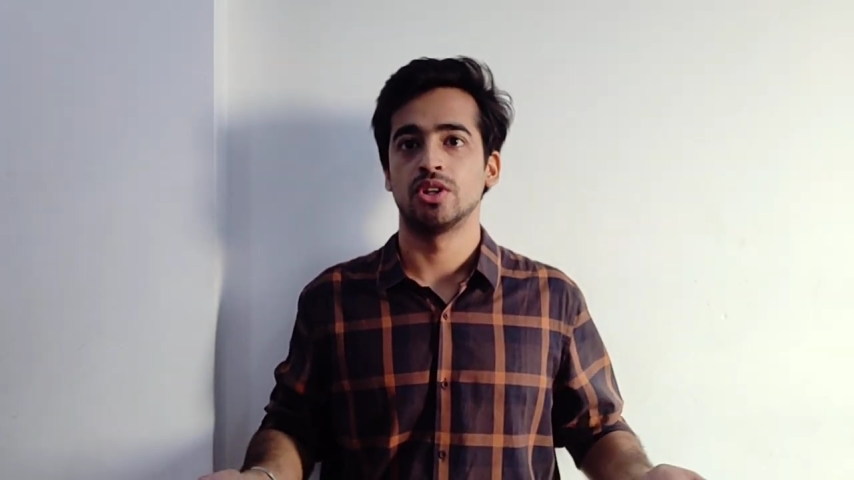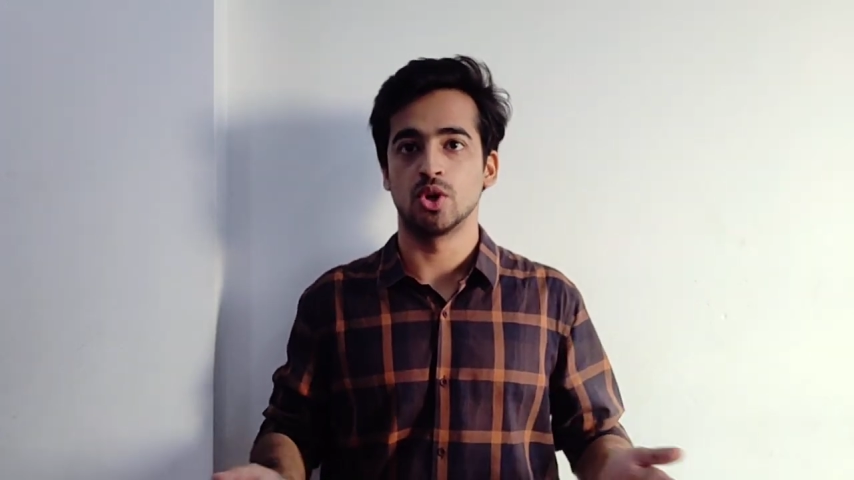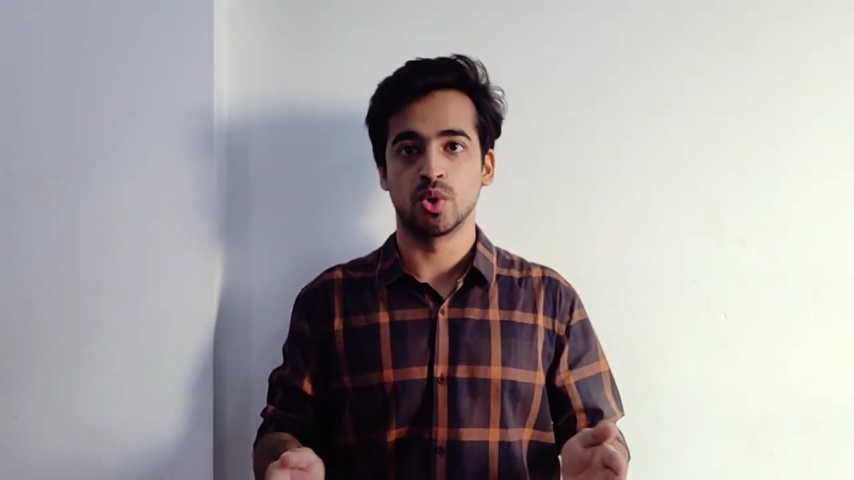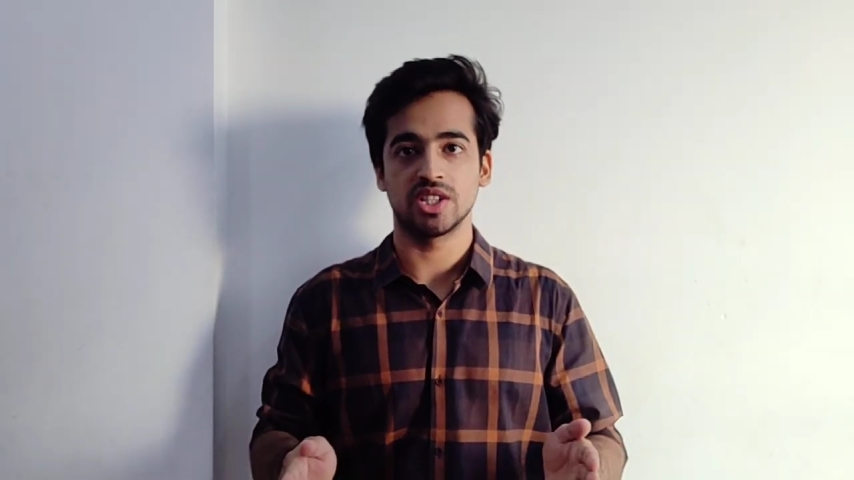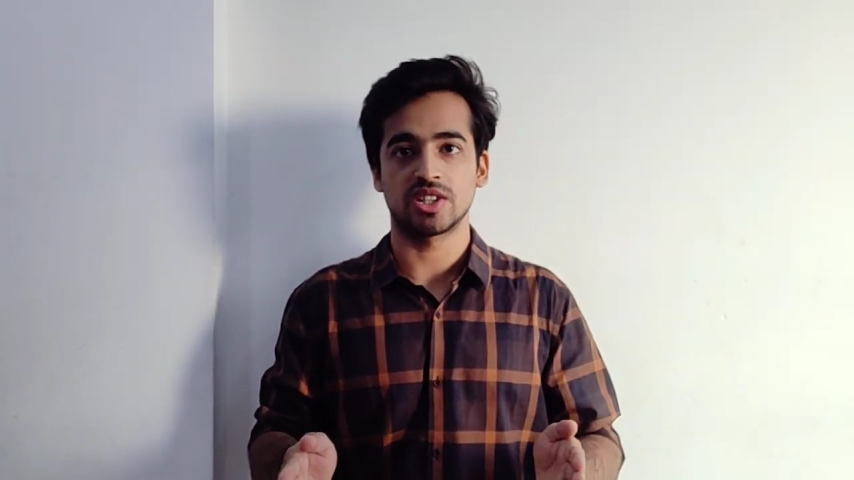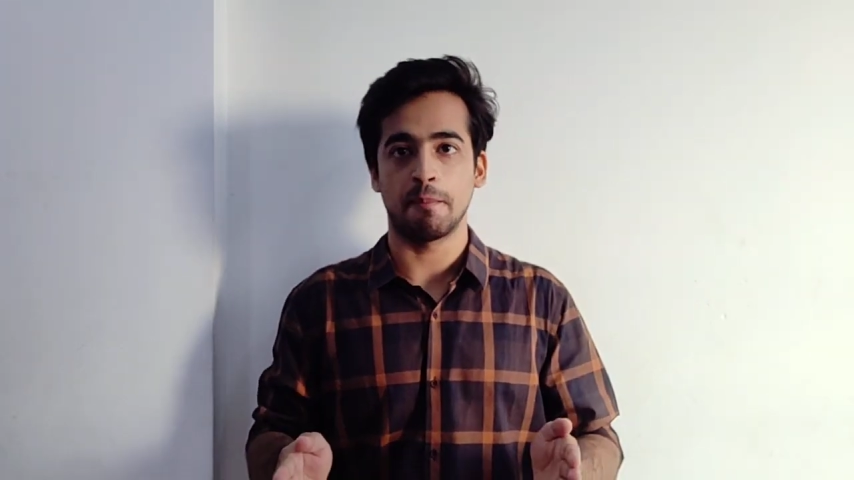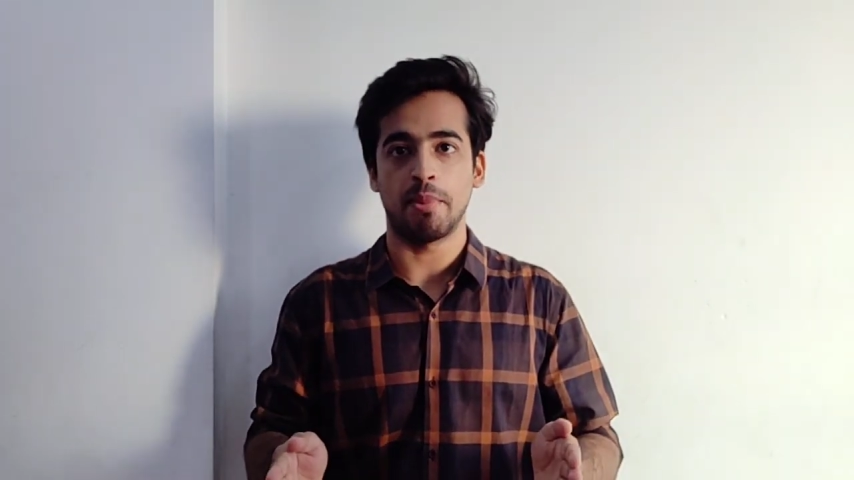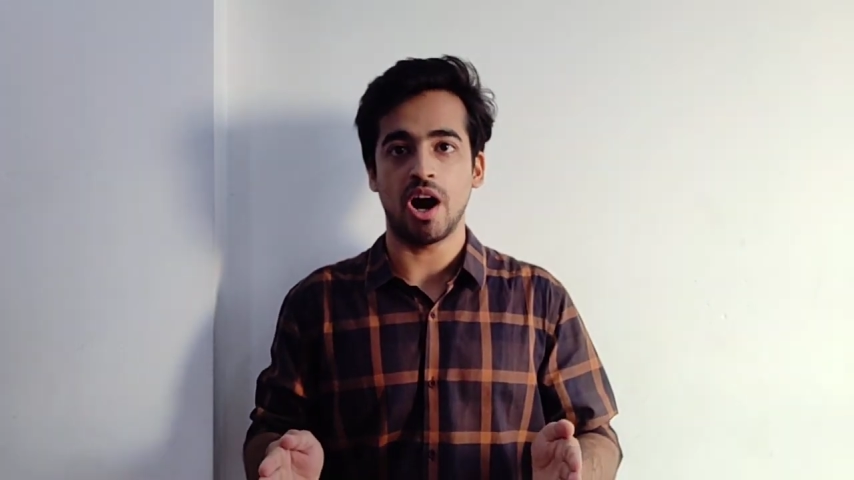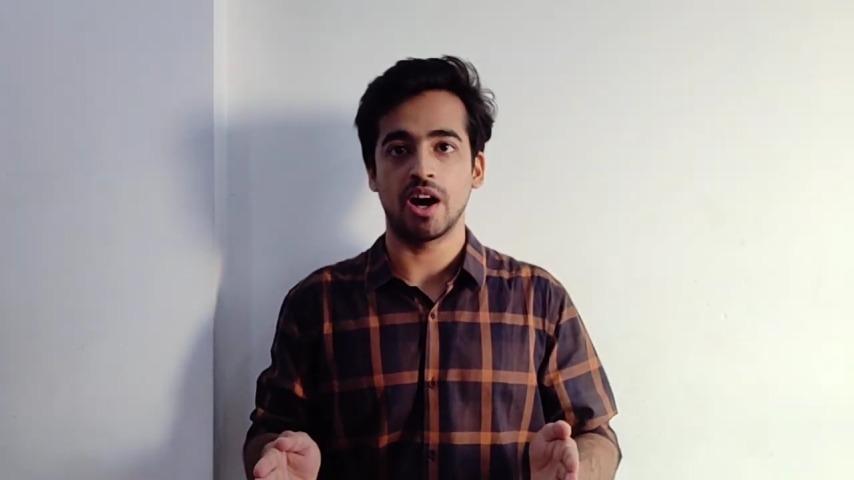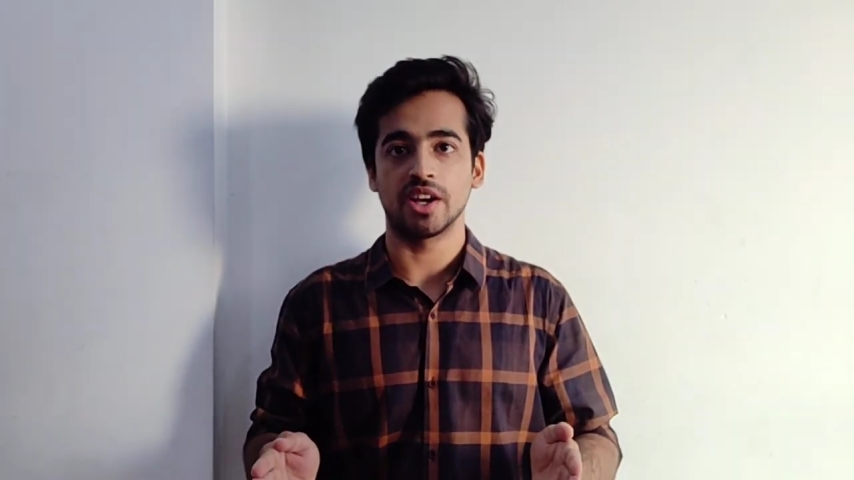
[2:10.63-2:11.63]
क्योंकि सब
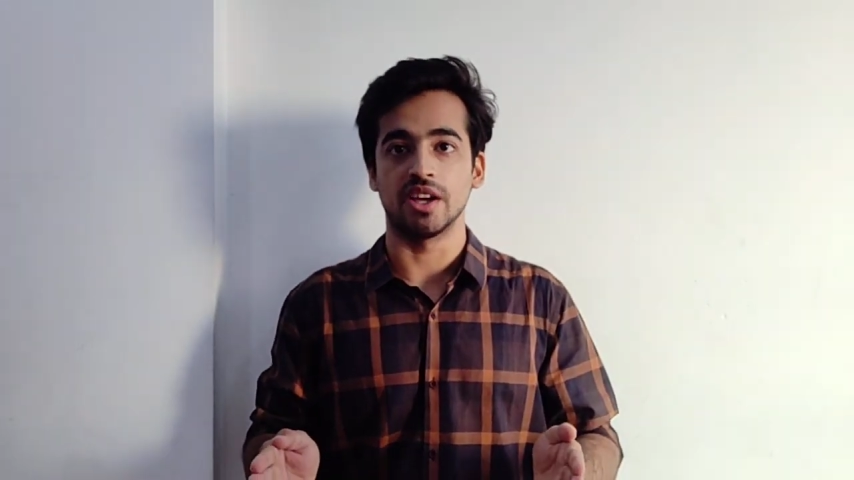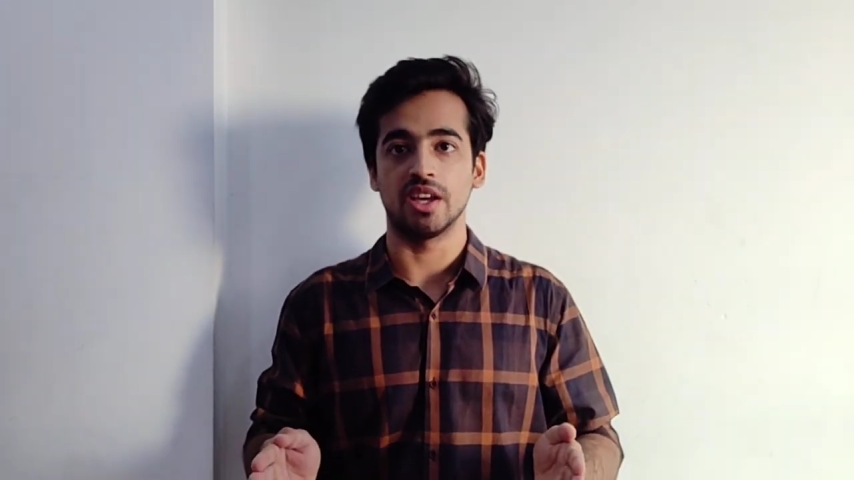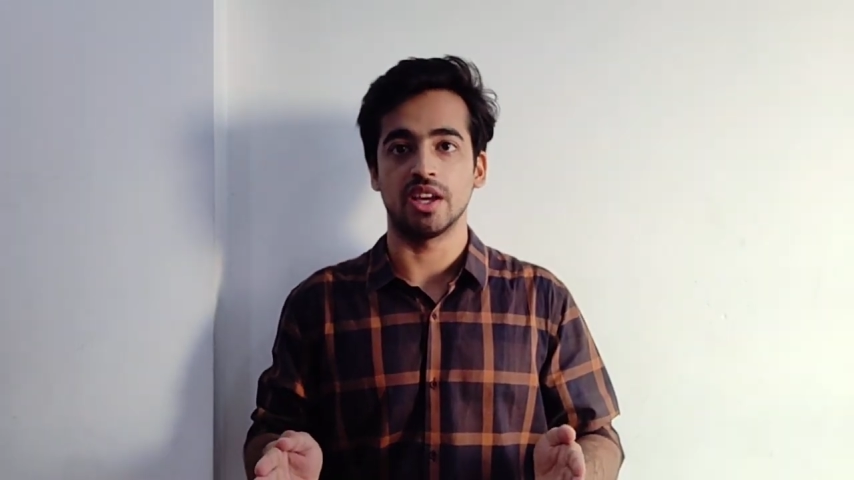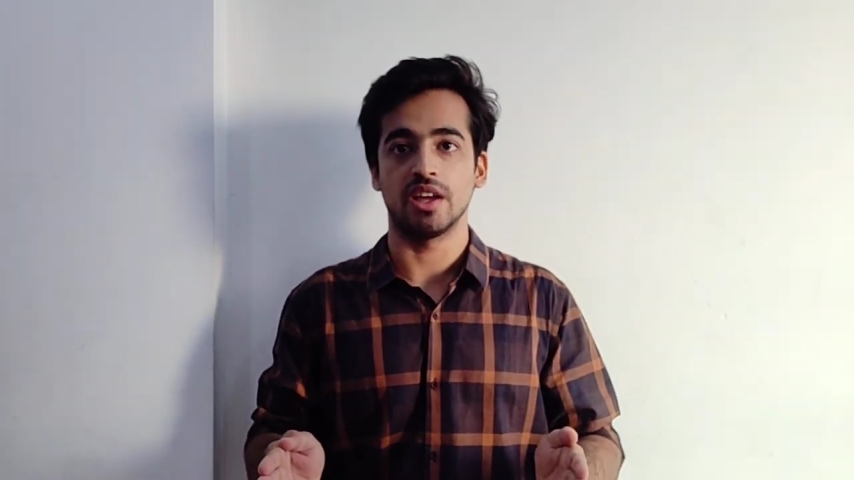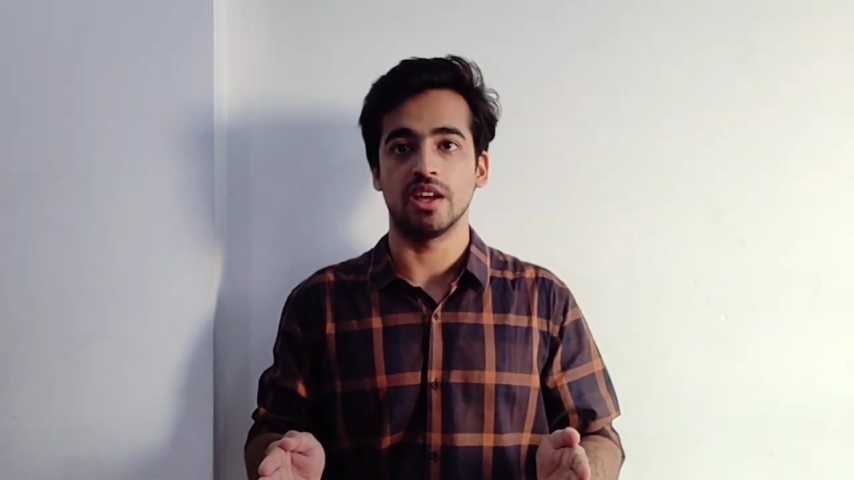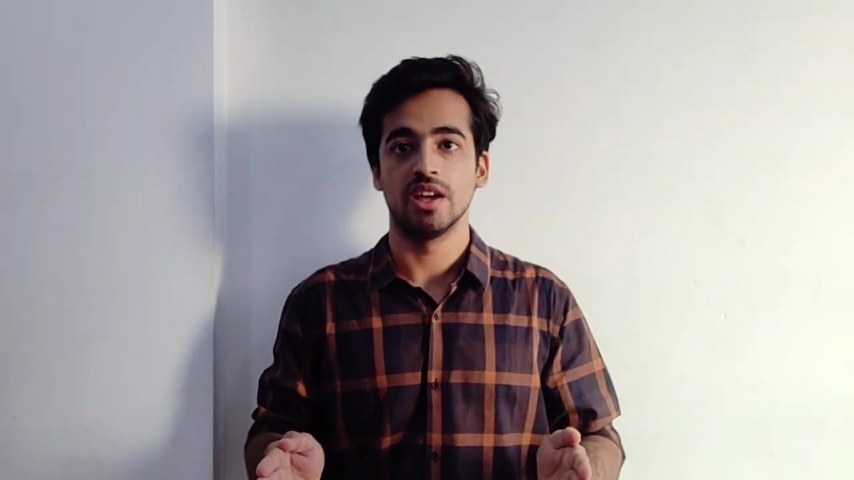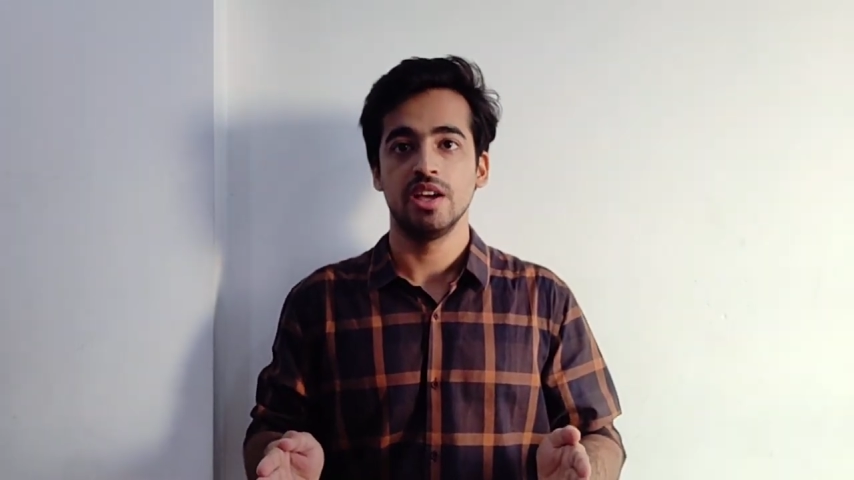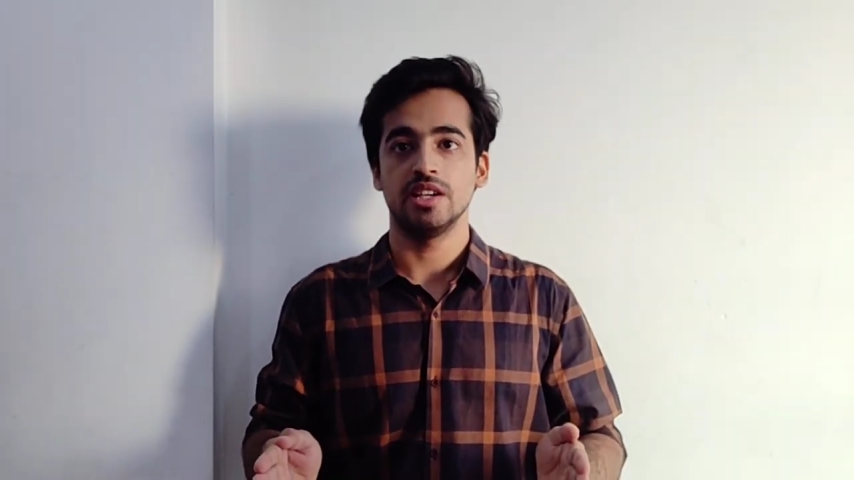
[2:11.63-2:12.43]
भाग रहे हैं